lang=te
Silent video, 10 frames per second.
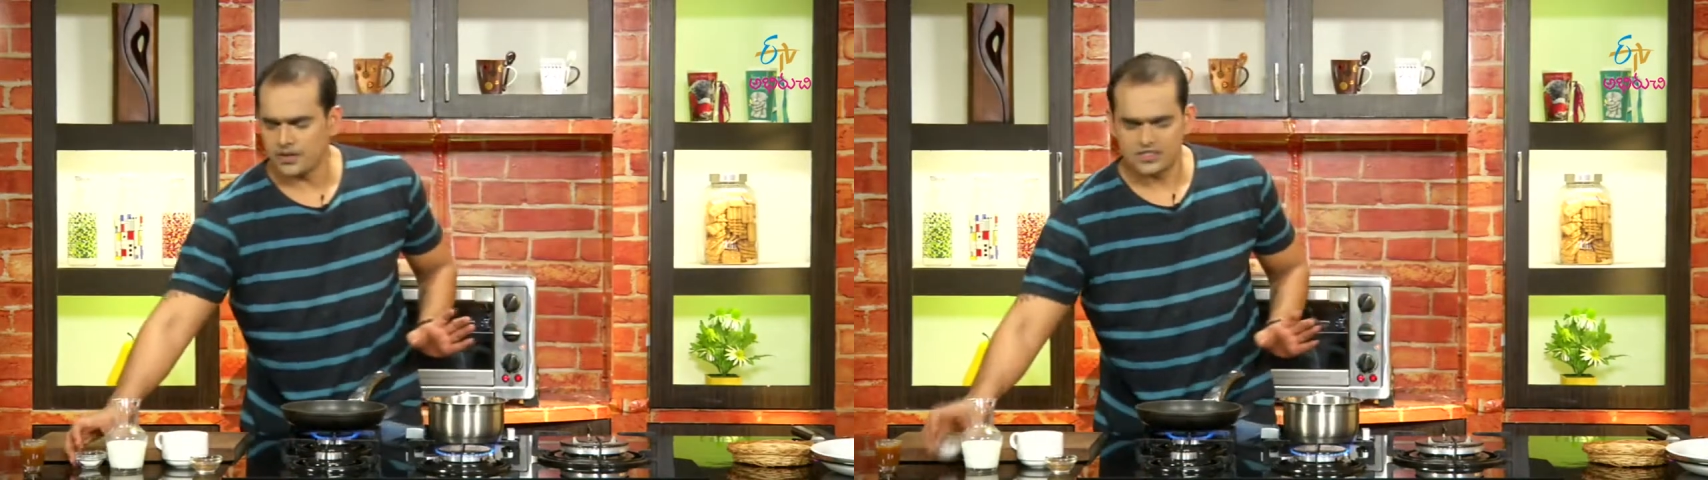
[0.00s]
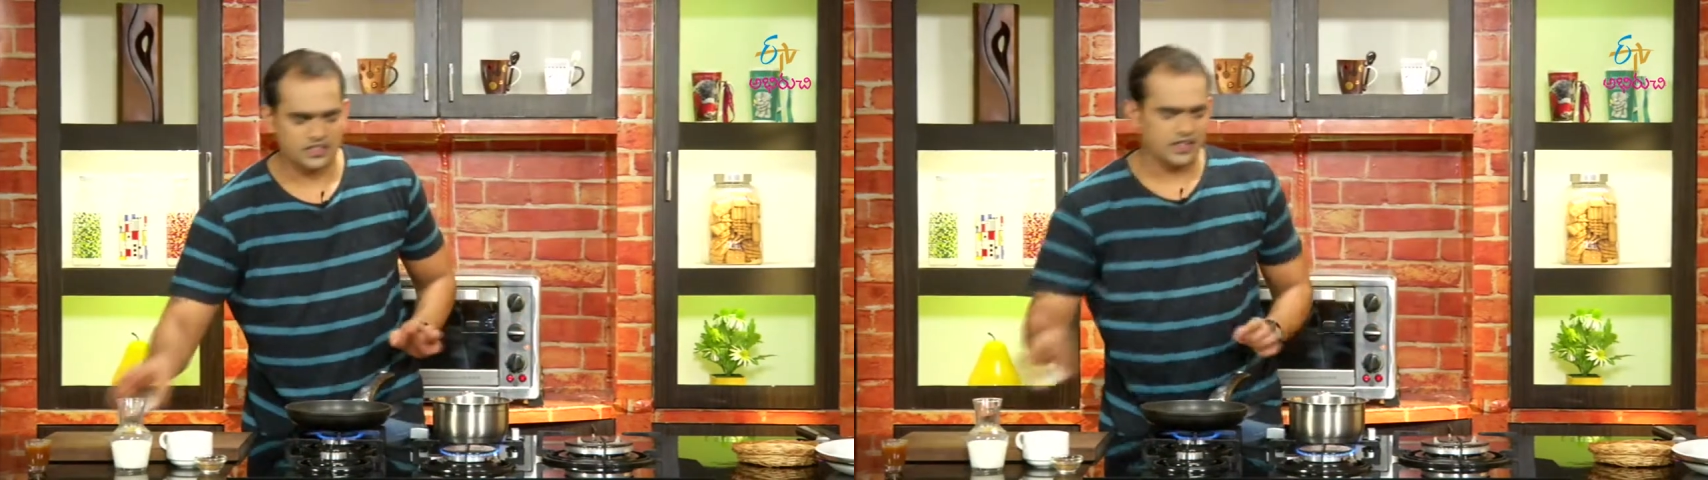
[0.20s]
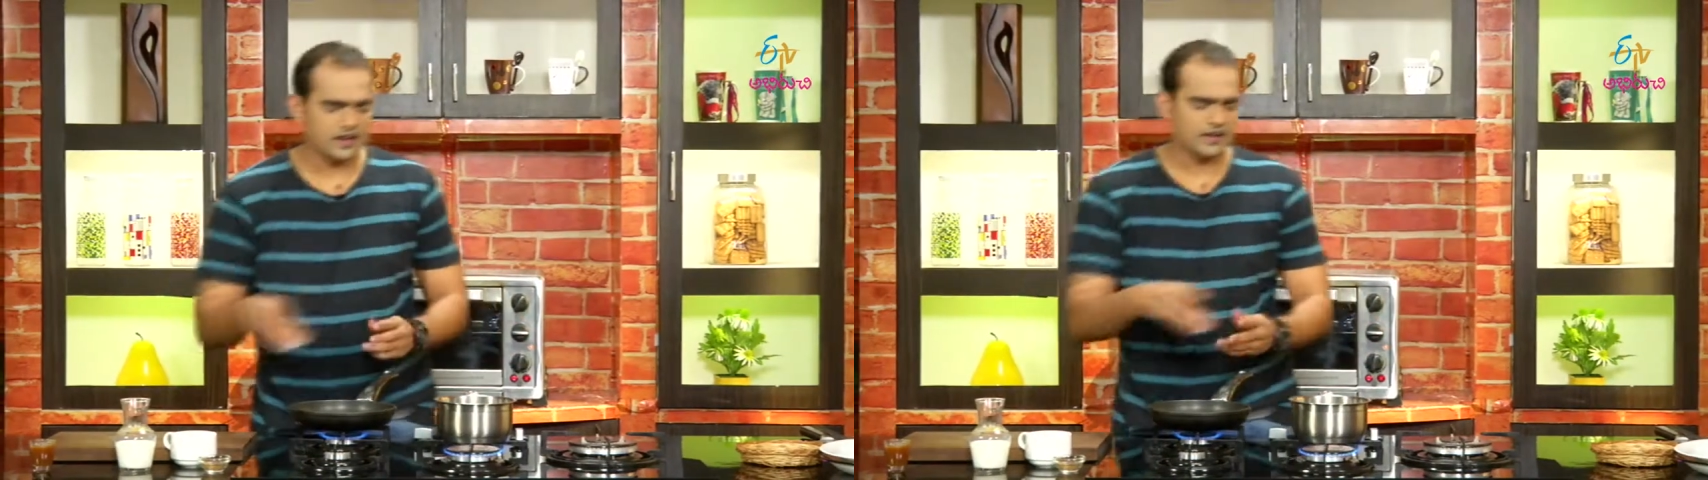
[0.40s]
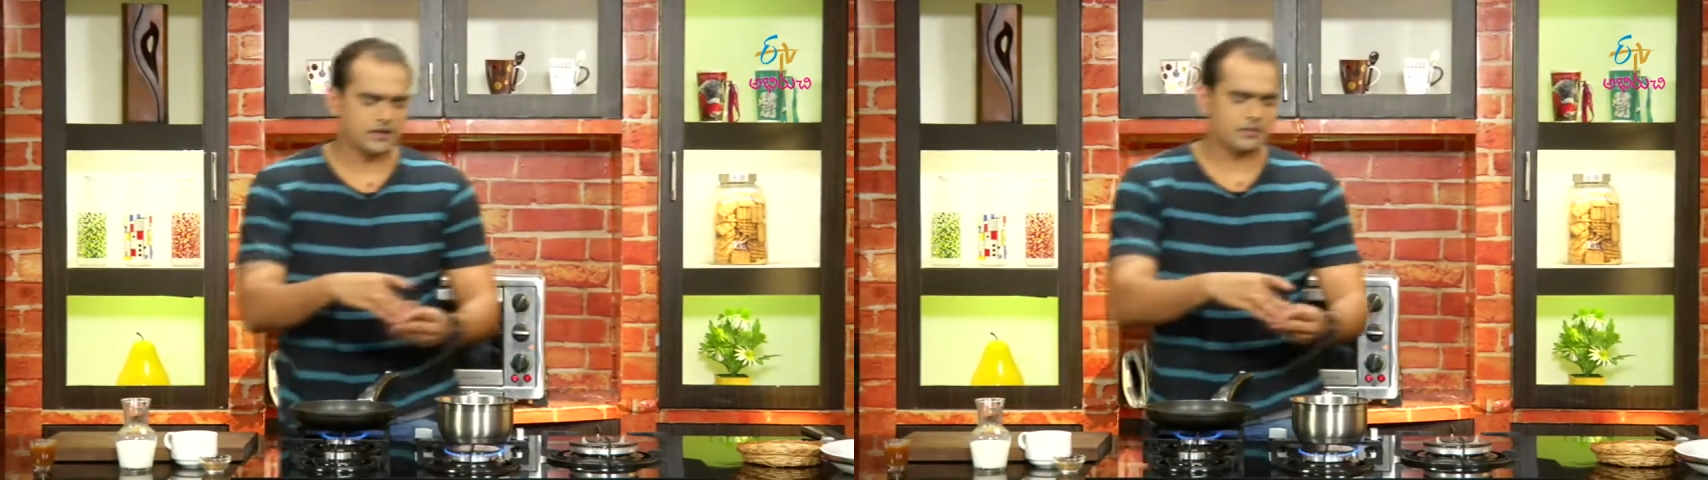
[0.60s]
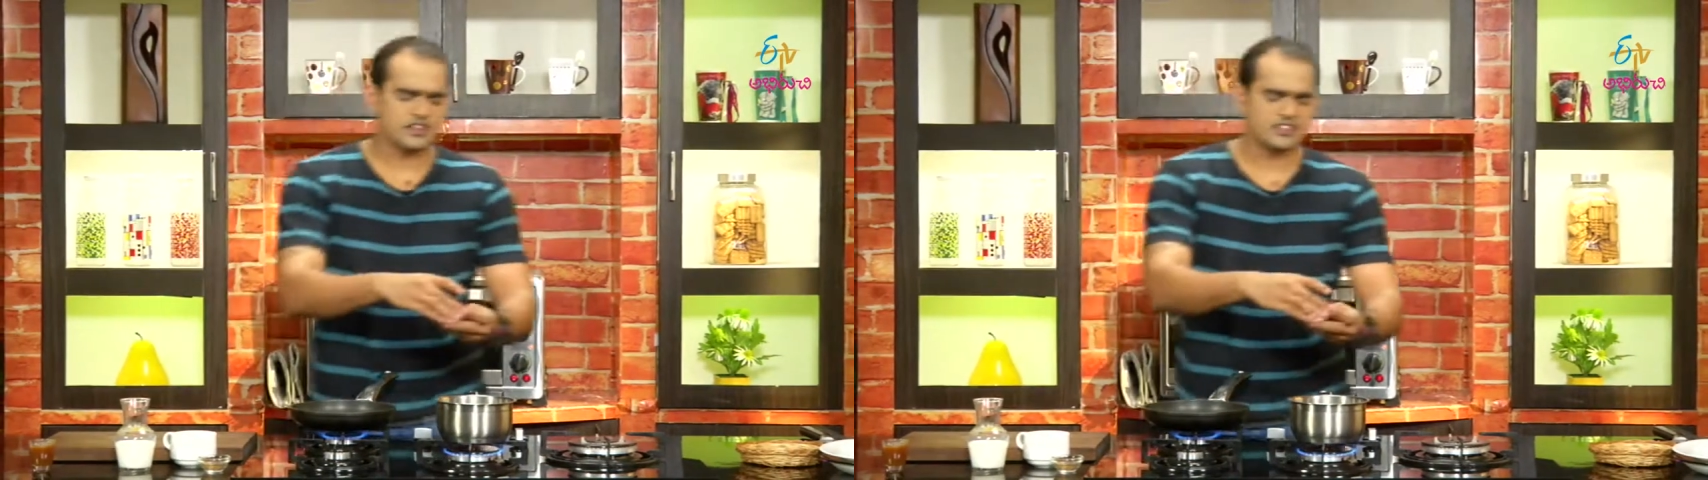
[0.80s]
పంచదార
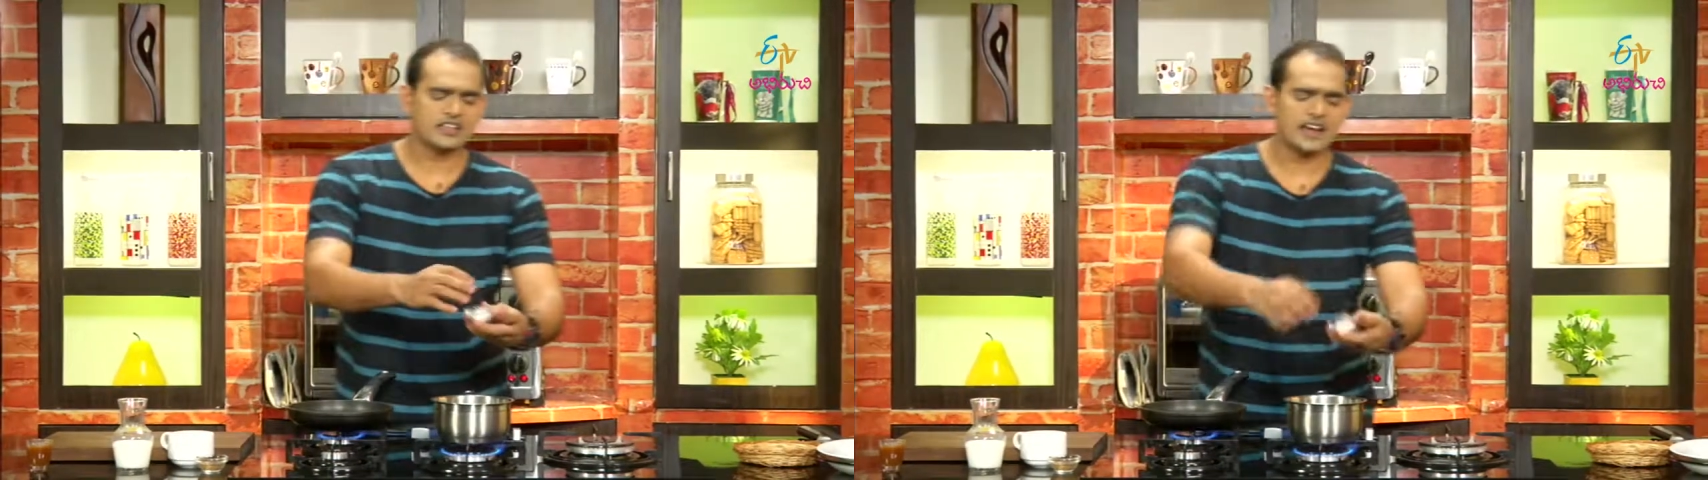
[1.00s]
పంచదార